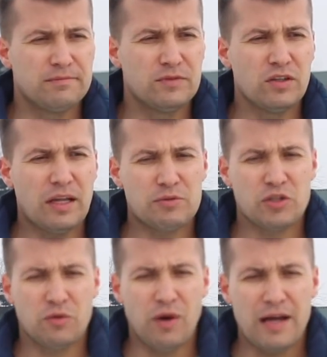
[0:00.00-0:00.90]
No na
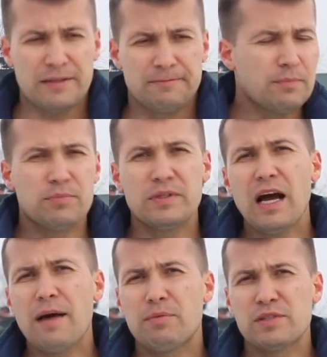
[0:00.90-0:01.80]
przykład
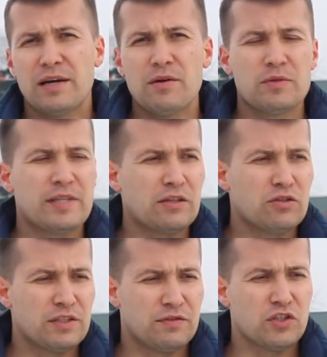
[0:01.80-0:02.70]
ja poznałem
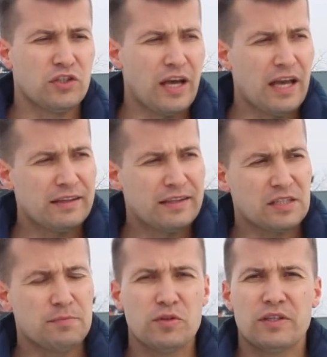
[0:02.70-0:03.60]
ostatnio dziewczynę,
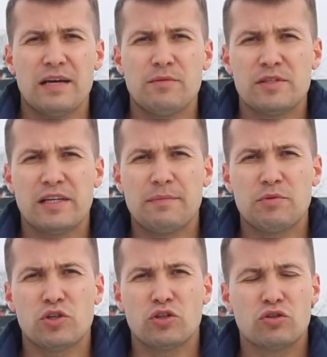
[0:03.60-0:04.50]
też były te emocje na
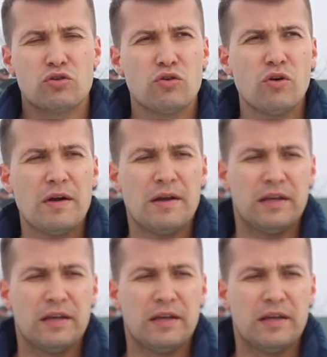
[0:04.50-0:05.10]
początku,